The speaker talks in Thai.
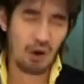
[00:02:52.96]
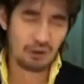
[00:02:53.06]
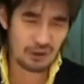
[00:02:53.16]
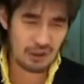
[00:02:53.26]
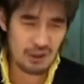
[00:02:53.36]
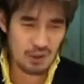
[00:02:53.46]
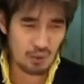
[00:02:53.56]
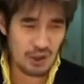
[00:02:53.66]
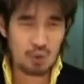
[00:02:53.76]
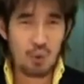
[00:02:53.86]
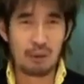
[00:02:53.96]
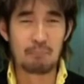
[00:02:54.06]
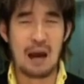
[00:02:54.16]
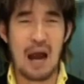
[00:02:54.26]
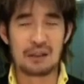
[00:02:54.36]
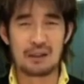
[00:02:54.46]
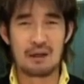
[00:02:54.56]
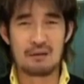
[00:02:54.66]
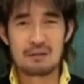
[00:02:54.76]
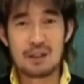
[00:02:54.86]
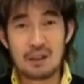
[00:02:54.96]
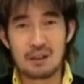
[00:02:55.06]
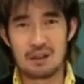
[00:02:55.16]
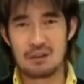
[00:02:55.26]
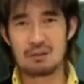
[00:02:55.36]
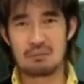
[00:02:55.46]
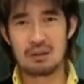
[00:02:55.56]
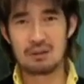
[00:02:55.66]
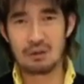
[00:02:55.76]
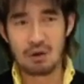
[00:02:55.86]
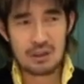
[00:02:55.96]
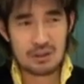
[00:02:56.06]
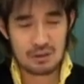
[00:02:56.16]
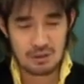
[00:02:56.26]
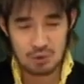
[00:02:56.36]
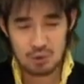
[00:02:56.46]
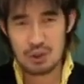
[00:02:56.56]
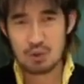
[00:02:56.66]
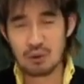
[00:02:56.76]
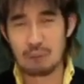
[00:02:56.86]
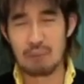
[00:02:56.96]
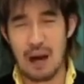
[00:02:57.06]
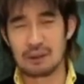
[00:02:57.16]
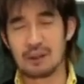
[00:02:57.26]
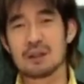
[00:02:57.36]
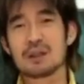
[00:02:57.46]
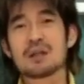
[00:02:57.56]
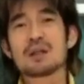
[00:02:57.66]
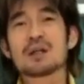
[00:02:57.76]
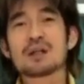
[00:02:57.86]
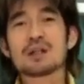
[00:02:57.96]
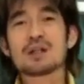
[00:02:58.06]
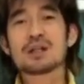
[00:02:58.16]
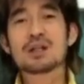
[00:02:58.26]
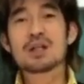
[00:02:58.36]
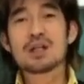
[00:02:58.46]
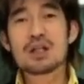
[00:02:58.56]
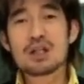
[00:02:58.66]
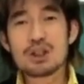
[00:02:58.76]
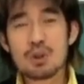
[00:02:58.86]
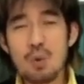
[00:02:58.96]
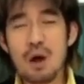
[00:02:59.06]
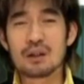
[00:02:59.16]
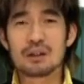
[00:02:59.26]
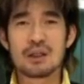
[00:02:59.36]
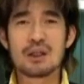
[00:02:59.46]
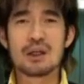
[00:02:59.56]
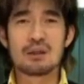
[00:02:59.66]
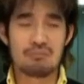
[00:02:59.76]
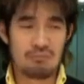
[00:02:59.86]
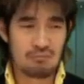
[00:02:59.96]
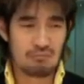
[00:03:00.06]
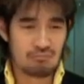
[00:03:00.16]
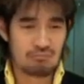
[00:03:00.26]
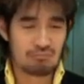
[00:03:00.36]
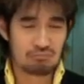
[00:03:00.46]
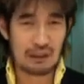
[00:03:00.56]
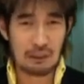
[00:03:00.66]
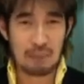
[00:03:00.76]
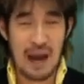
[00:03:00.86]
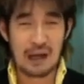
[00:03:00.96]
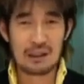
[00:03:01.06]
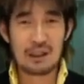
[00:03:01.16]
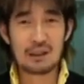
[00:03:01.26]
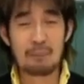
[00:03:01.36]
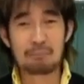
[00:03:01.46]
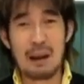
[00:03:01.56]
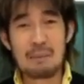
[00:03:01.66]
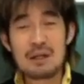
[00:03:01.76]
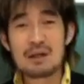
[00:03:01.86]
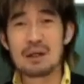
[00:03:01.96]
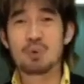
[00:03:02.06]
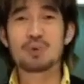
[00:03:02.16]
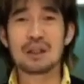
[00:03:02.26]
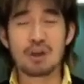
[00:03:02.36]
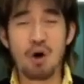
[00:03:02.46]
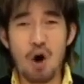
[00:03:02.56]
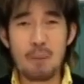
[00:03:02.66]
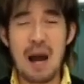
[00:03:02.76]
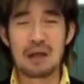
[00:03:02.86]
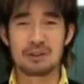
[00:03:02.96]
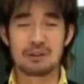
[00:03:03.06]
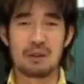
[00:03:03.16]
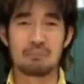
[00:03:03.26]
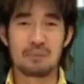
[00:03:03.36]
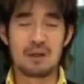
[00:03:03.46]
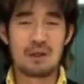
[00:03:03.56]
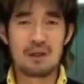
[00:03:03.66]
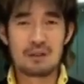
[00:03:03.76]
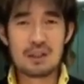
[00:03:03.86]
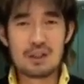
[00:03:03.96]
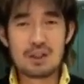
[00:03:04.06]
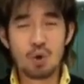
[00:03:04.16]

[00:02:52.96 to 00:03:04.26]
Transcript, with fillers: ตอนที่อยู่ในช่วงลำบากเนี่ยจะเกิดอะไรขึ้นไหมตอนที่อยู่ในช่วงลำบากเนี่ยคือช่วงที่มันลำบากแล้วเกิดไปไม่ถึง คุณจะท้อมากเลยใช่ไหมครับนี่